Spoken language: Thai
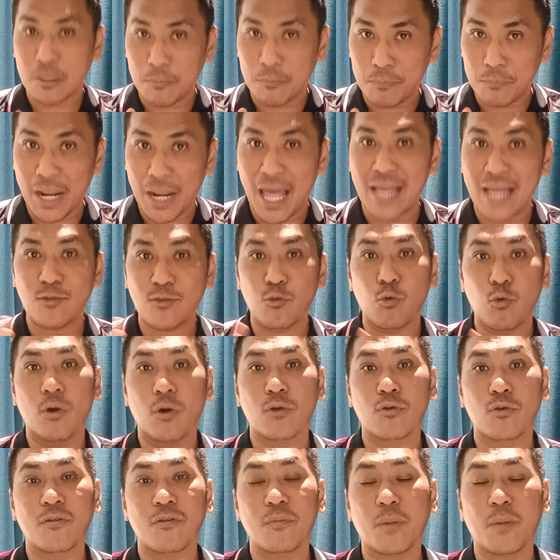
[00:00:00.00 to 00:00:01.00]
ก็จะพลาดตั๋
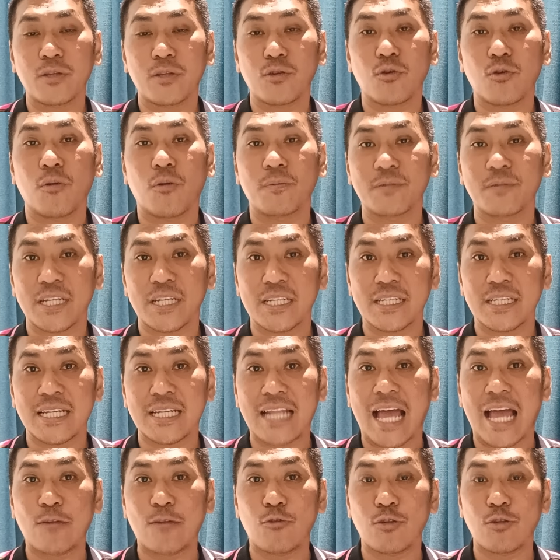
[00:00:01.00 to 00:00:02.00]
วลุยฟุตบอลยุโรปซี
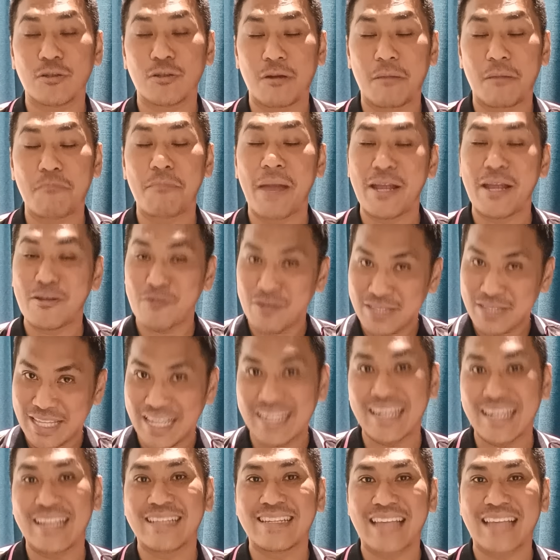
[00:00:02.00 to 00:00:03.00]
ซั่นหน้าด้วยสำหรับแมนยูไน
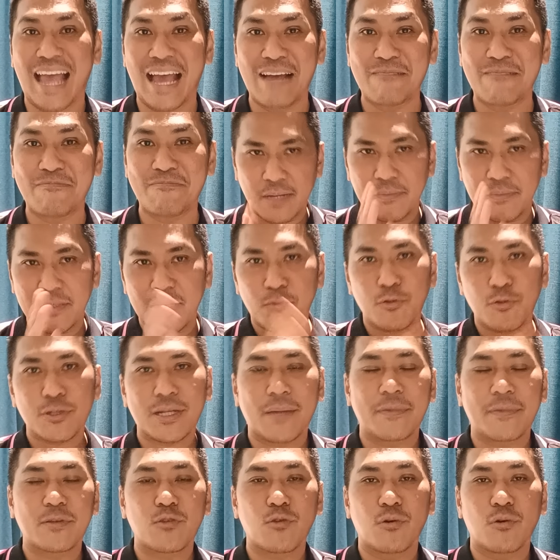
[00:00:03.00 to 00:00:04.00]
เต็ดนะจ๊ะเริ่มที่ผู้
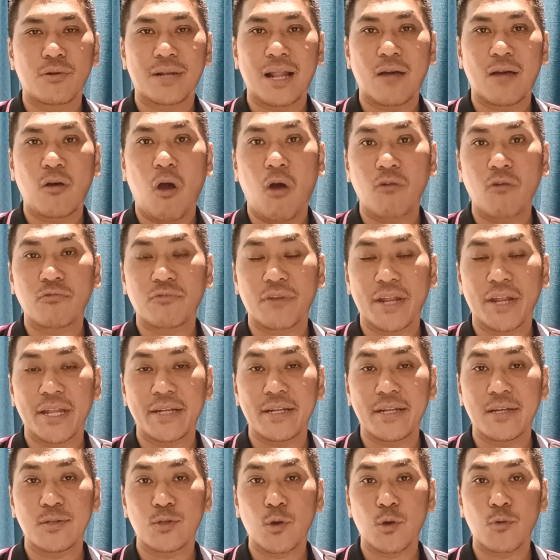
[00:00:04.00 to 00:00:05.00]
สาประตูของเราองเดร
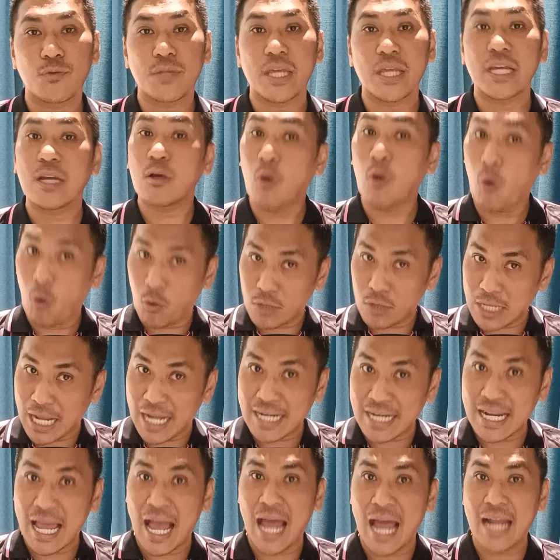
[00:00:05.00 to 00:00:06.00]
เดอซ่งติงโอ
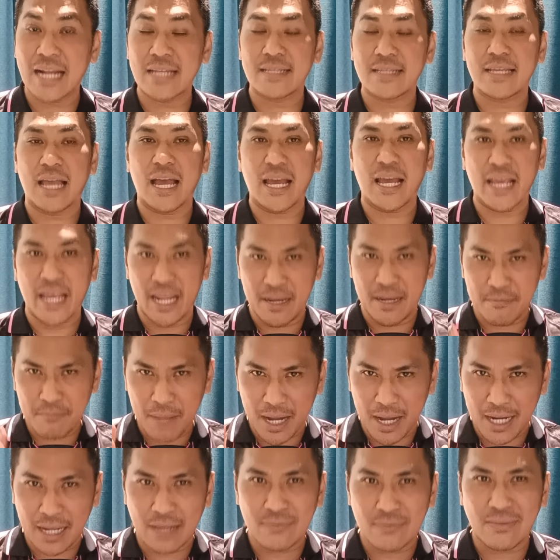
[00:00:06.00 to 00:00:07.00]
นาน่านะจ๊ะเห็น
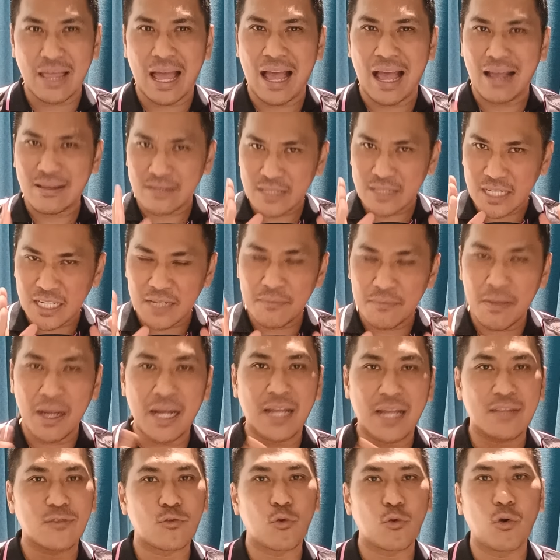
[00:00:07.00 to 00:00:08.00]
มากับตาเจอ
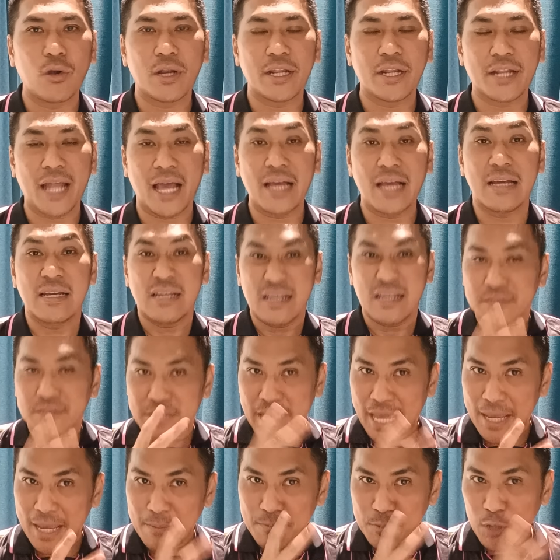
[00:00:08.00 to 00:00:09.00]
มากับตัวเลยนะ
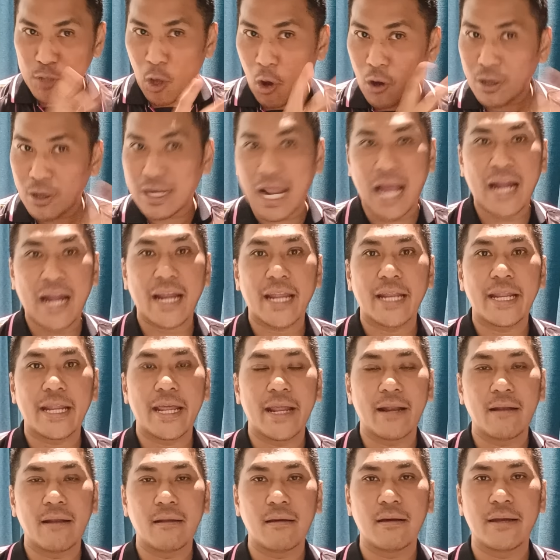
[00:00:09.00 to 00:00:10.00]
เซฟ2ครั้ง
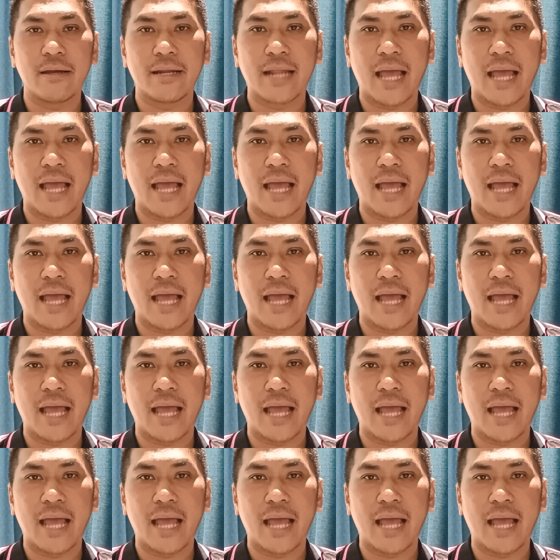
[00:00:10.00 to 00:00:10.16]
เห็นเล